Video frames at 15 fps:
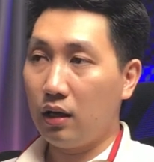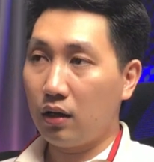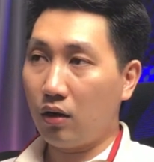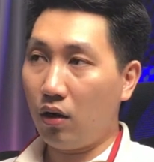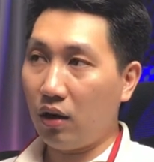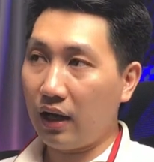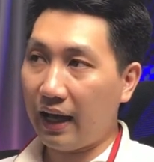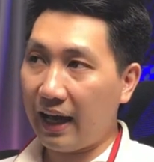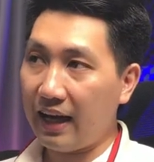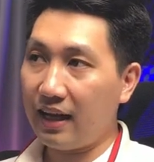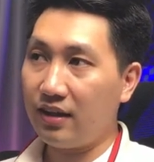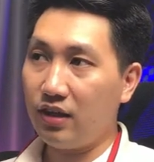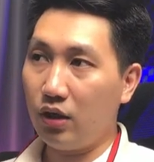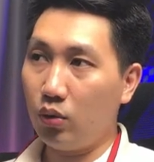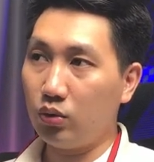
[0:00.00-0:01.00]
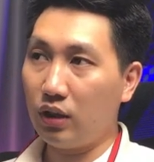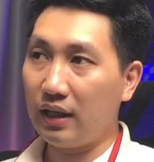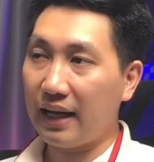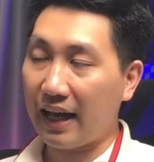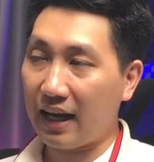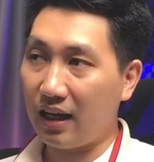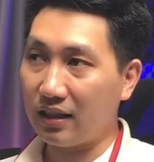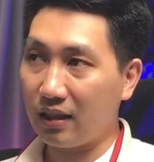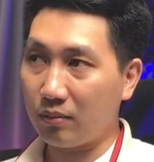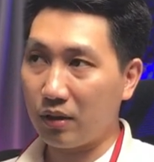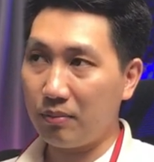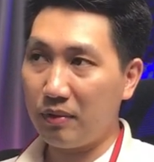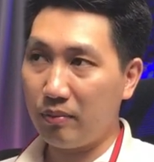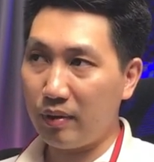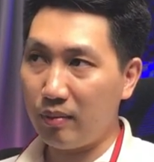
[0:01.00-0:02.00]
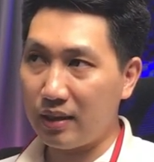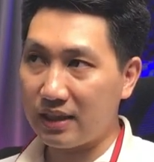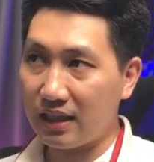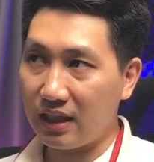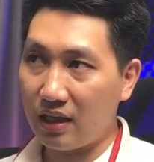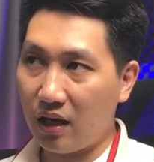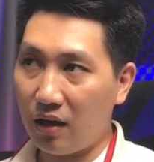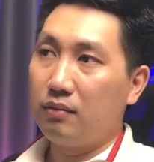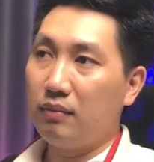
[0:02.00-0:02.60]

có khá là nhiều tính năng ở trong cái Mimic PC đó